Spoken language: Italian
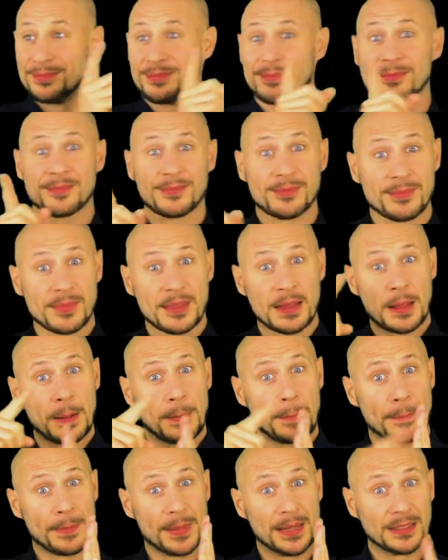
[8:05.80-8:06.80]
lato invece
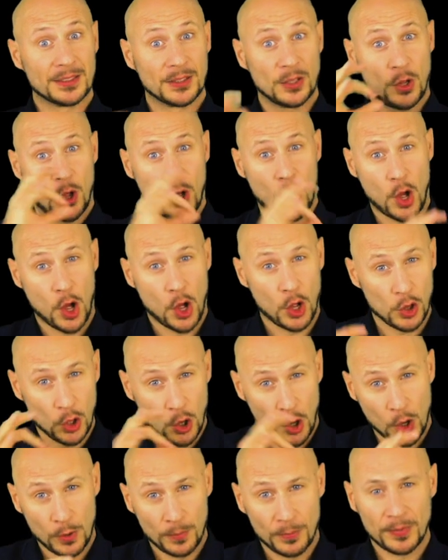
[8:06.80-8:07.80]
Giove,
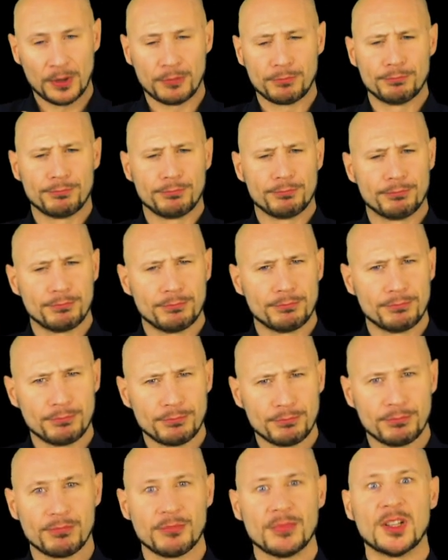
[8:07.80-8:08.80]
il lavoro
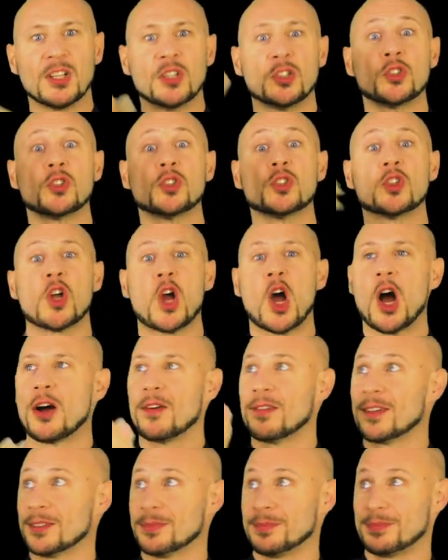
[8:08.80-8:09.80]
nei campi e
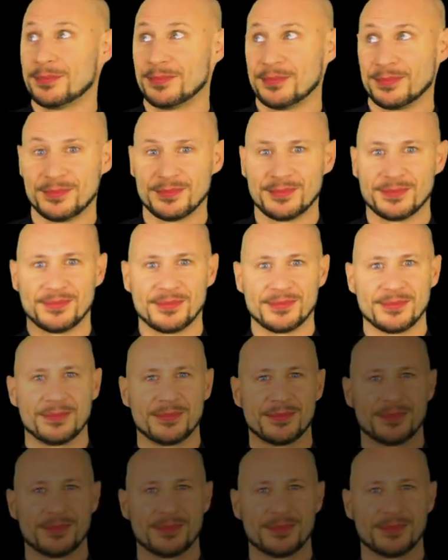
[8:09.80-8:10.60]
quindi la rappresentazione